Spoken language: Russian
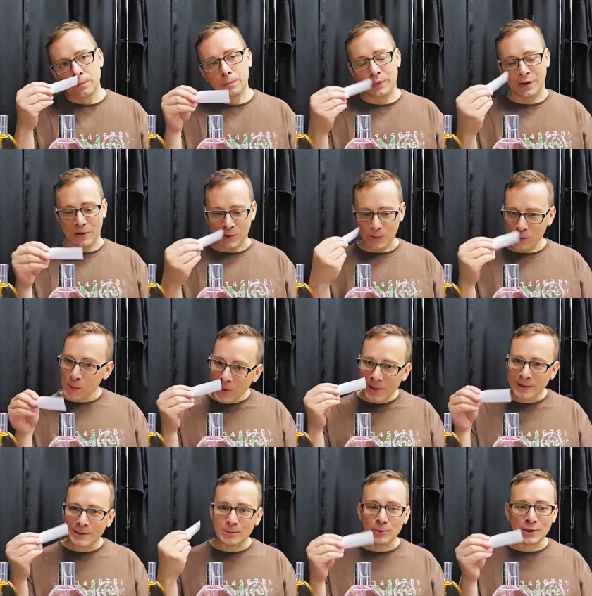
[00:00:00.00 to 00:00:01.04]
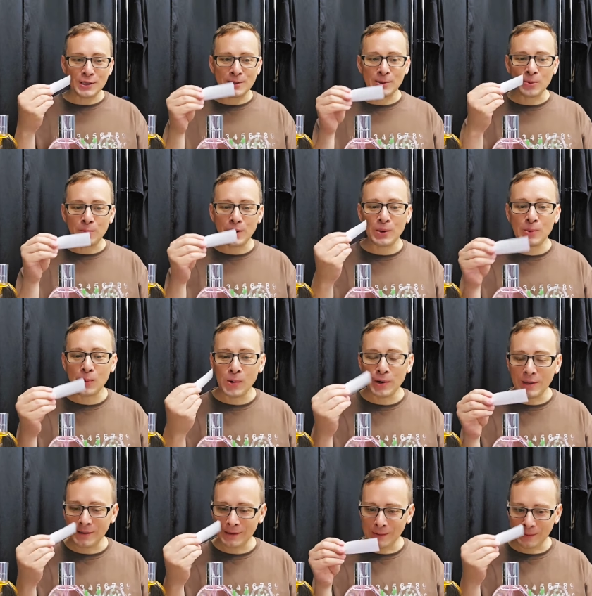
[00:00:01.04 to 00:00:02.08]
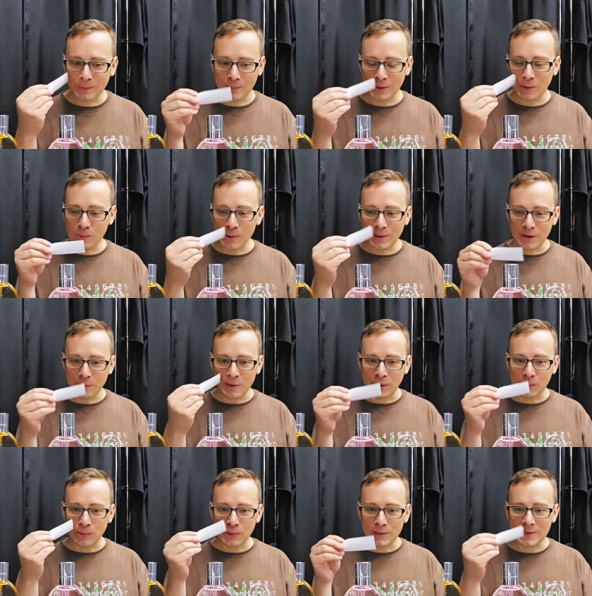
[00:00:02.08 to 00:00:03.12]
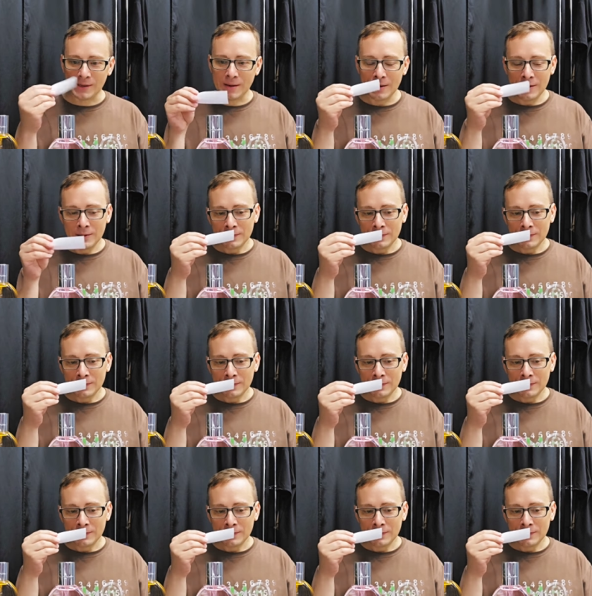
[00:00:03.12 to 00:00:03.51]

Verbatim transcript: Прикольно, слушайте, ну прикольный, прикольный абрикосик.